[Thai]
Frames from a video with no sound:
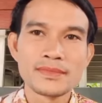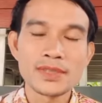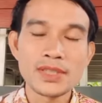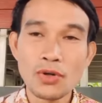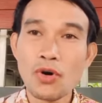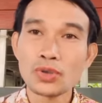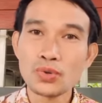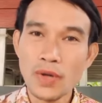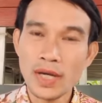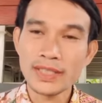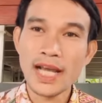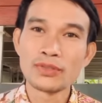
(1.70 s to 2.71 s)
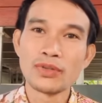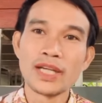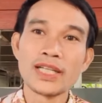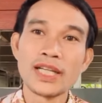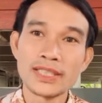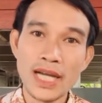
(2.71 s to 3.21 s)
จ้าของตุ๊กตาตัวนั้
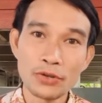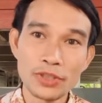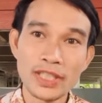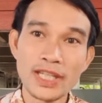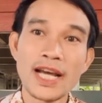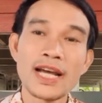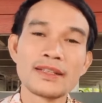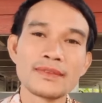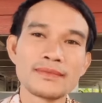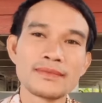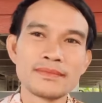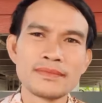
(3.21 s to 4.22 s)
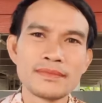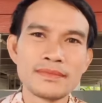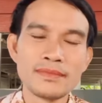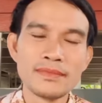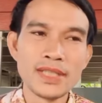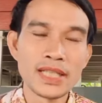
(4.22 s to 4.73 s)
นอยากจะเอาชนะ
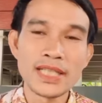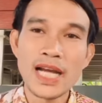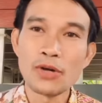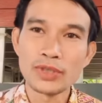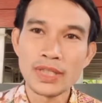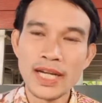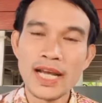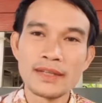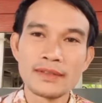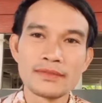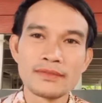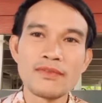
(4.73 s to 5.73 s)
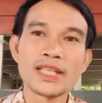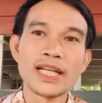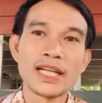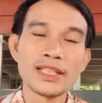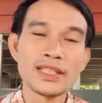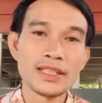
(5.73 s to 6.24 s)
อยากจะเอาชนะว่า
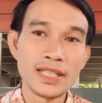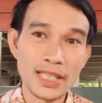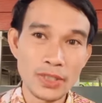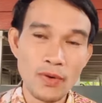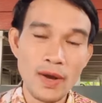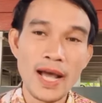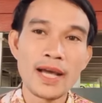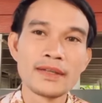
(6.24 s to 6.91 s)
ฉันดีกว่า